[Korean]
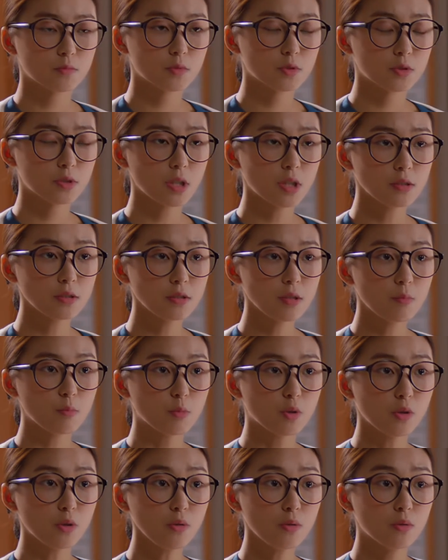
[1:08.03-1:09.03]
차
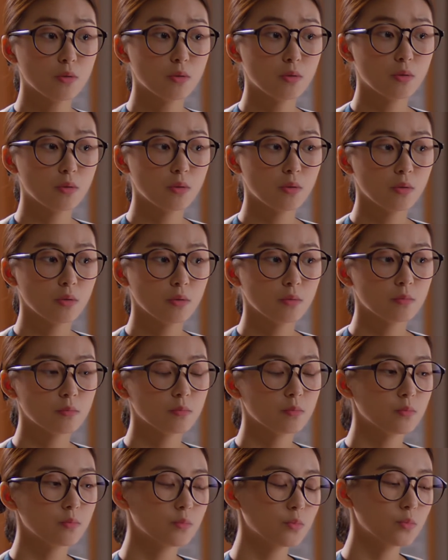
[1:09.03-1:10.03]
쌤이요?
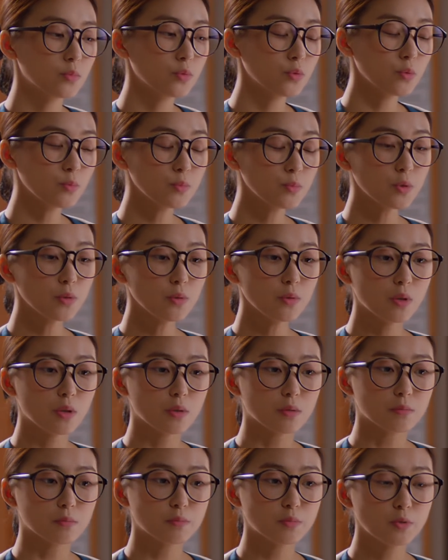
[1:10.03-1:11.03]
좀
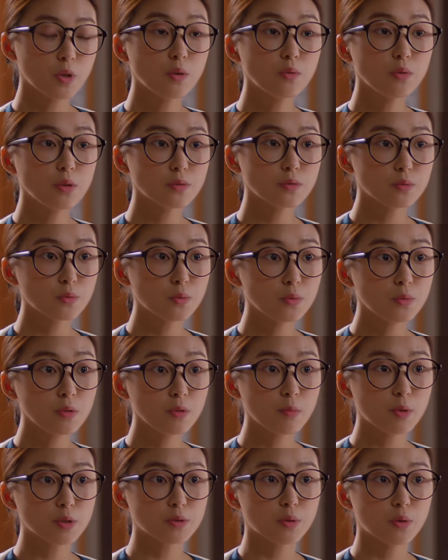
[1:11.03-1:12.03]
전에 서울에서 손님
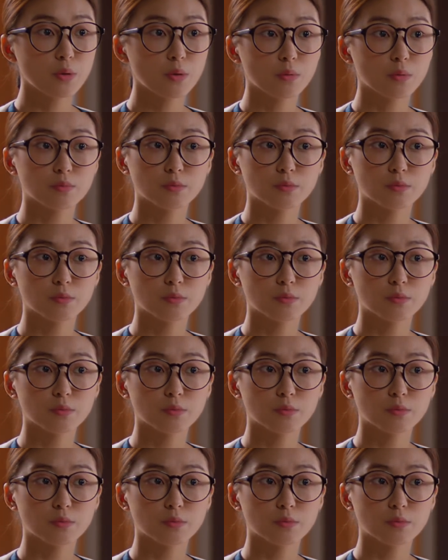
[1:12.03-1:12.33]
와서